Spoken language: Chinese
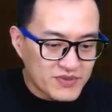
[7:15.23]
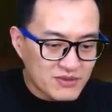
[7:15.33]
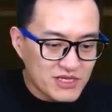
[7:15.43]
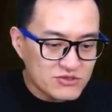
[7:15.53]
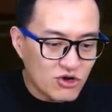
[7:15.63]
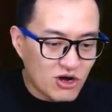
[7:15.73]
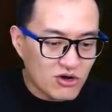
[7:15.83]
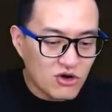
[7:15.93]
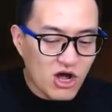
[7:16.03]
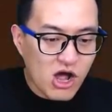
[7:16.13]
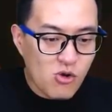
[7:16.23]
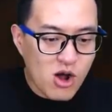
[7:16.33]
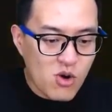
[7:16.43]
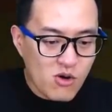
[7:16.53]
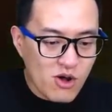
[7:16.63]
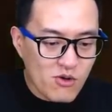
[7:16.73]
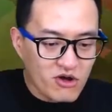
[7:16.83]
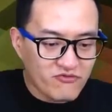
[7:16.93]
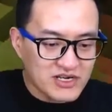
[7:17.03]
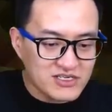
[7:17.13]
没错啊！哇哇哇哇！
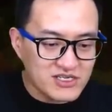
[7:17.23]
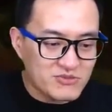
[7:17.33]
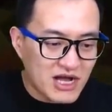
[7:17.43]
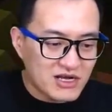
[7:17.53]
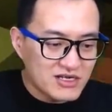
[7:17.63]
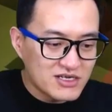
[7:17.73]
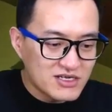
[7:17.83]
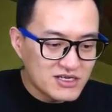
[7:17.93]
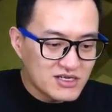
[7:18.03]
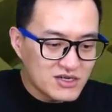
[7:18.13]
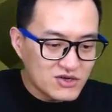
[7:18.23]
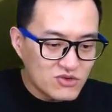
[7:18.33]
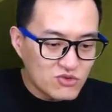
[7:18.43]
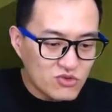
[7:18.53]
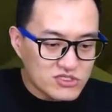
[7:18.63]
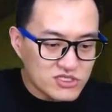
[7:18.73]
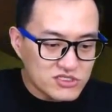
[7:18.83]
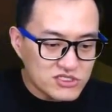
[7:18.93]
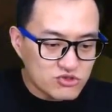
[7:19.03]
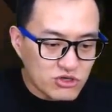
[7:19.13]
发生了什么？哇，这个
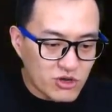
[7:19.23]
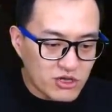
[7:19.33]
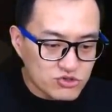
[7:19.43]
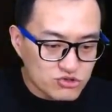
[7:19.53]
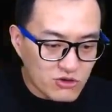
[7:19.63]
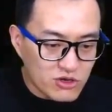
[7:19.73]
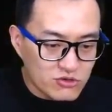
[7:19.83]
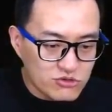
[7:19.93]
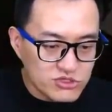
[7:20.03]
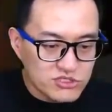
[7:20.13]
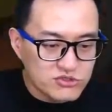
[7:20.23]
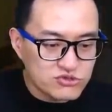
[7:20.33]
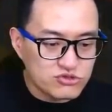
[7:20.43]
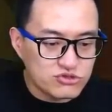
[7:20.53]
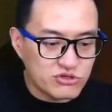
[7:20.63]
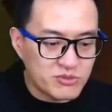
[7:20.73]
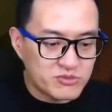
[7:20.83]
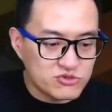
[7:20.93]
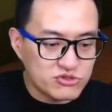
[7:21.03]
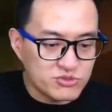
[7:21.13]
这个刷怪刷怪龙会出什
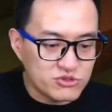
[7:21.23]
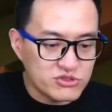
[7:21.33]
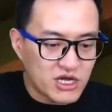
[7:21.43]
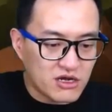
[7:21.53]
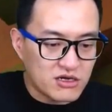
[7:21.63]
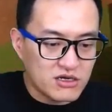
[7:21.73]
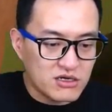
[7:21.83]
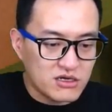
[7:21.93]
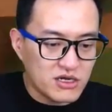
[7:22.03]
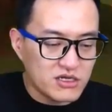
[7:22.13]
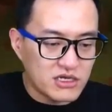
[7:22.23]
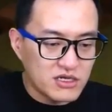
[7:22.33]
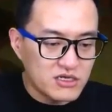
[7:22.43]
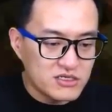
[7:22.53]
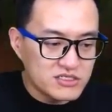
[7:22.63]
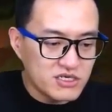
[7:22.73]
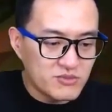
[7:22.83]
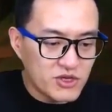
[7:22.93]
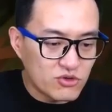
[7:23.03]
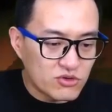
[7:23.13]
出什么东西啊？哎，这个
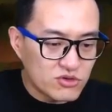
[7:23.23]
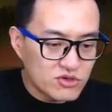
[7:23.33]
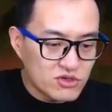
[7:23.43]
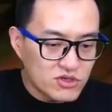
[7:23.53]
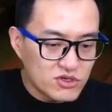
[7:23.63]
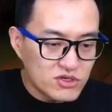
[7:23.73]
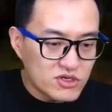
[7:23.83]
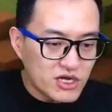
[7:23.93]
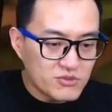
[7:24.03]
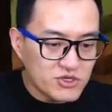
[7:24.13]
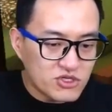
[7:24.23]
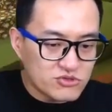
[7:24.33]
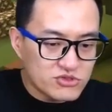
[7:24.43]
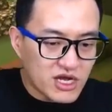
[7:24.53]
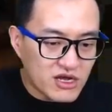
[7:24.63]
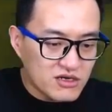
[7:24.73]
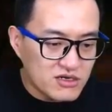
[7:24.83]
没用。还有没有道具箱？